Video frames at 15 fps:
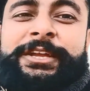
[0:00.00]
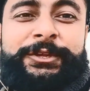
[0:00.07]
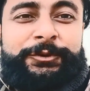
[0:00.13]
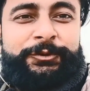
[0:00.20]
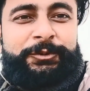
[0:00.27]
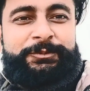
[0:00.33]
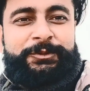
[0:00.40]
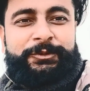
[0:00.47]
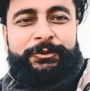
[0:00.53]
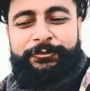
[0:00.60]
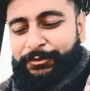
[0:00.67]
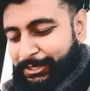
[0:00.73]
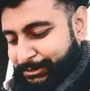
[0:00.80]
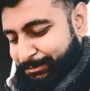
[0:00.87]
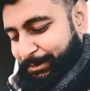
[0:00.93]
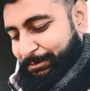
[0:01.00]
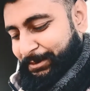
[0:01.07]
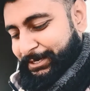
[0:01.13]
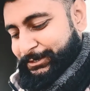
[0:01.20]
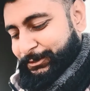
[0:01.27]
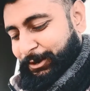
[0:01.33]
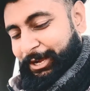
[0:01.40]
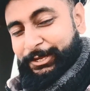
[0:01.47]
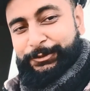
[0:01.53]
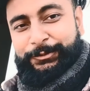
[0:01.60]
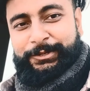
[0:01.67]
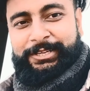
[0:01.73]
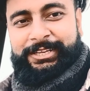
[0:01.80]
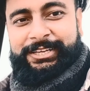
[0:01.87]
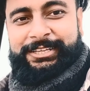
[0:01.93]
यूट्यूब जो जो फर्स्ट पेमेंट जो आई
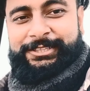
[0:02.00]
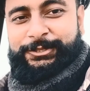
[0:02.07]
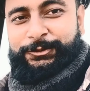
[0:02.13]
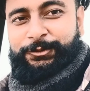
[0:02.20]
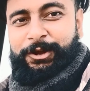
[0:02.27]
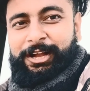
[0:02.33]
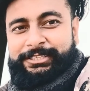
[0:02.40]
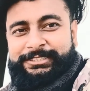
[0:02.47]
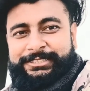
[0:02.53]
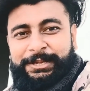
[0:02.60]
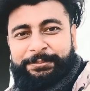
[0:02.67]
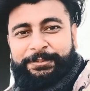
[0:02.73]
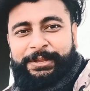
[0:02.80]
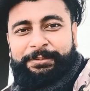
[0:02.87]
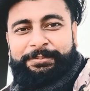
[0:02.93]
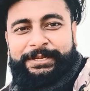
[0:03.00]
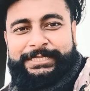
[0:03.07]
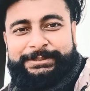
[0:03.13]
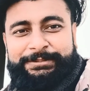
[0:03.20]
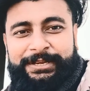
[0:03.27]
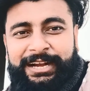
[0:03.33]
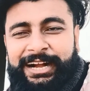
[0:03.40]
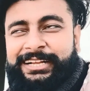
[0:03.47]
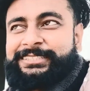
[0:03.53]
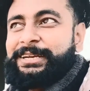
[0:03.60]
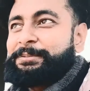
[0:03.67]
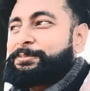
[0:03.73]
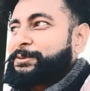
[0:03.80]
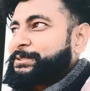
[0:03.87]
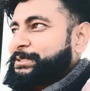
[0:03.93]
हुई है तो आज सबके बीच में आज
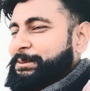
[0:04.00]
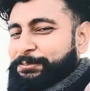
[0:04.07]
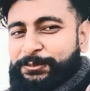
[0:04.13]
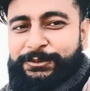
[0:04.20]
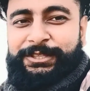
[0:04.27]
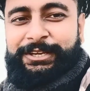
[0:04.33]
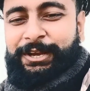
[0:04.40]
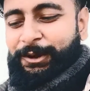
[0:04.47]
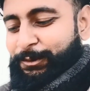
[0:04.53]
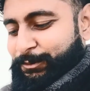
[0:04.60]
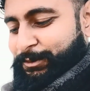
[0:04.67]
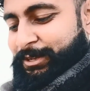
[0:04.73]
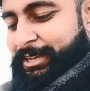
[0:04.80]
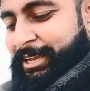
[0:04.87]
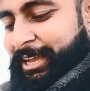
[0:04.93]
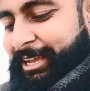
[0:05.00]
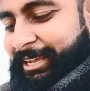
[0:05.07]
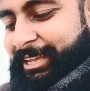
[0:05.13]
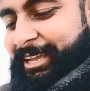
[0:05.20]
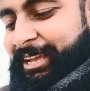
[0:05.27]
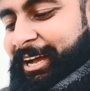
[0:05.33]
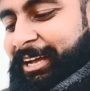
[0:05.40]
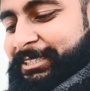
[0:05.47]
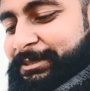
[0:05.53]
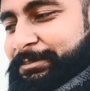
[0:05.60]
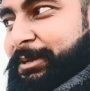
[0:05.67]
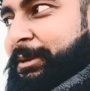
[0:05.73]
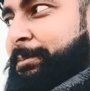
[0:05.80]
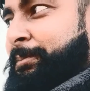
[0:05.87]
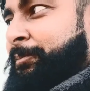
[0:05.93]
आपको सबको दिखाऊं कि आज
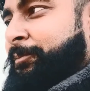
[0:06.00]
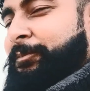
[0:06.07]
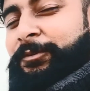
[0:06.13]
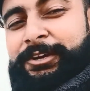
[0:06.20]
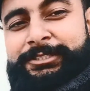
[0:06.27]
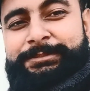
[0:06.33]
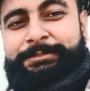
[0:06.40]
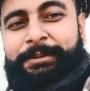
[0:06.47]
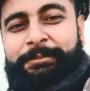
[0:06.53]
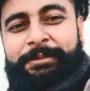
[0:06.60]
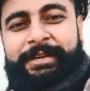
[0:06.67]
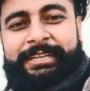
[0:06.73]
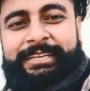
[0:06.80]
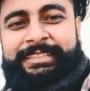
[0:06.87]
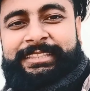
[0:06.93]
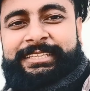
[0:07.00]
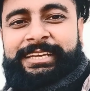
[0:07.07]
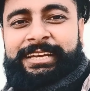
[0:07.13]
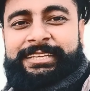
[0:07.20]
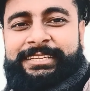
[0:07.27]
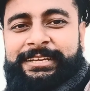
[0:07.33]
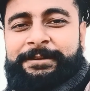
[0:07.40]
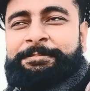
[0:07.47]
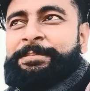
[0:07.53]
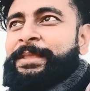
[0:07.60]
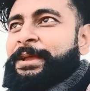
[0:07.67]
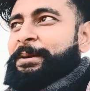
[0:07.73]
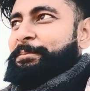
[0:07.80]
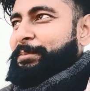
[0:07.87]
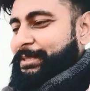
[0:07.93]
मेरी फ़र्स्ट पेमेंट कितनी आई है
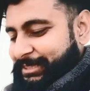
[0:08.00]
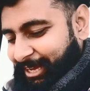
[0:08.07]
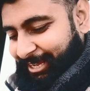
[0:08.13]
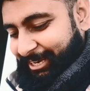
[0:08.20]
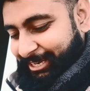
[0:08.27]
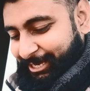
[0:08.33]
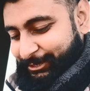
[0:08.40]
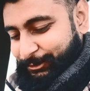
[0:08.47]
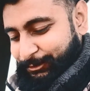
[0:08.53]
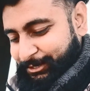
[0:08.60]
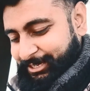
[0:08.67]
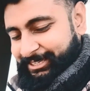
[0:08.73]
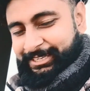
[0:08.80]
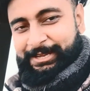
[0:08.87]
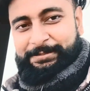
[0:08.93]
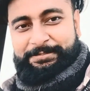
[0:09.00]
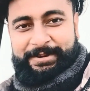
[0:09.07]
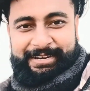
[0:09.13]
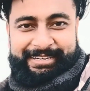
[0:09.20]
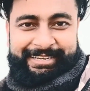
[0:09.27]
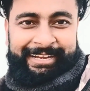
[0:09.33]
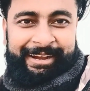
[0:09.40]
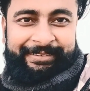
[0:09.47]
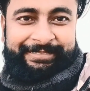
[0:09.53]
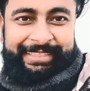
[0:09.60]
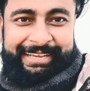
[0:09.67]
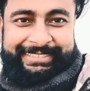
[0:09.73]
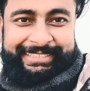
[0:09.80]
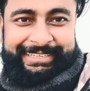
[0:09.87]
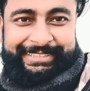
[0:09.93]
बताने का तो नहीं है बट आप
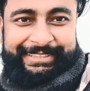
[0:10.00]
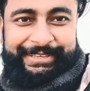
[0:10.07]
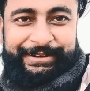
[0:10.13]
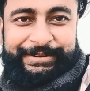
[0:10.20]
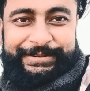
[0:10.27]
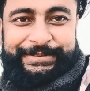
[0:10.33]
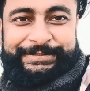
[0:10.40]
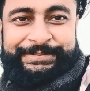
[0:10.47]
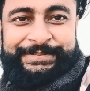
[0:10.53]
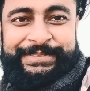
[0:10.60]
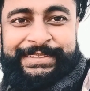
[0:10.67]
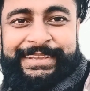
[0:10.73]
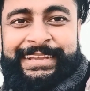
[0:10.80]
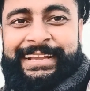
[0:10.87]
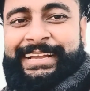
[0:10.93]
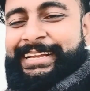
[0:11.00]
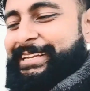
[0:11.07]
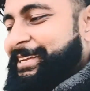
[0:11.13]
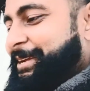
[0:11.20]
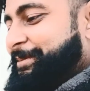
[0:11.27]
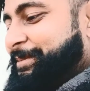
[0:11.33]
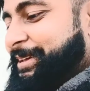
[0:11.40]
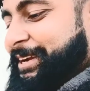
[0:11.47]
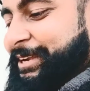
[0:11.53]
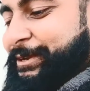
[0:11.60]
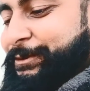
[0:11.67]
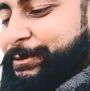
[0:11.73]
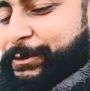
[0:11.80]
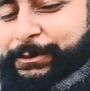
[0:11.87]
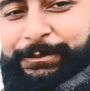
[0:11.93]
देख सकते हो ये मेरा
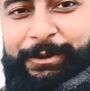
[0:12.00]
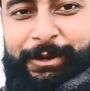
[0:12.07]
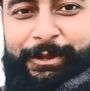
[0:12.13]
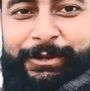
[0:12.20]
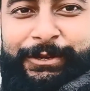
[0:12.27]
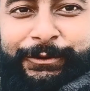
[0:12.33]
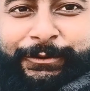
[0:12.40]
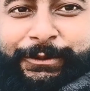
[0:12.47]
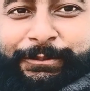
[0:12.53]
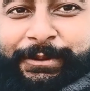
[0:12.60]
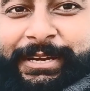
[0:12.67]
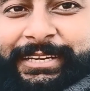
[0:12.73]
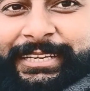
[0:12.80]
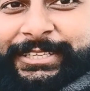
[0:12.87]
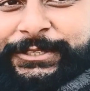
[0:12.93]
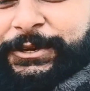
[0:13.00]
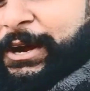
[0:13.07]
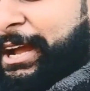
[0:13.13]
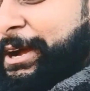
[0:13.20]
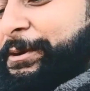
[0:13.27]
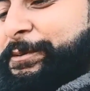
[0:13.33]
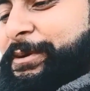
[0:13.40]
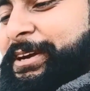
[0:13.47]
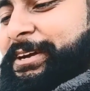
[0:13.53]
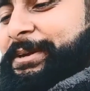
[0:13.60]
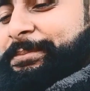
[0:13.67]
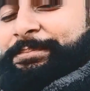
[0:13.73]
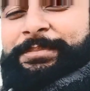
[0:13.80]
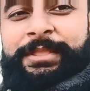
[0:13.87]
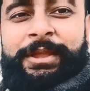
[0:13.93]
यूट्यूब और यूट्यूब लेटर जो आया हुआ है
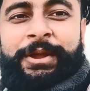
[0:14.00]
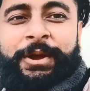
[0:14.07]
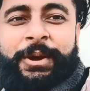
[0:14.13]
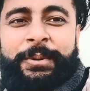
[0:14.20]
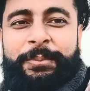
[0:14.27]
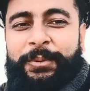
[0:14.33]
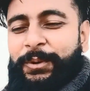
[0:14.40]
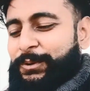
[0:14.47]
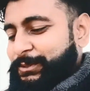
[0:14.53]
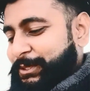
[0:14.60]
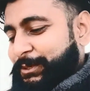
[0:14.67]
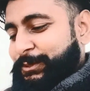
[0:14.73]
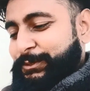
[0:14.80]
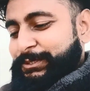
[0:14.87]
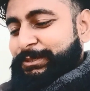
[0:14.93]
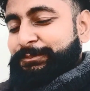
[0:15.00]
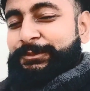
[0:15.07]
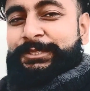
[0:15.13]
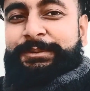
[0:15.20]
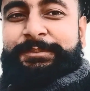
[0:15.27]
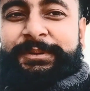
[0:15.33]
बहुत ही खुशी मुझे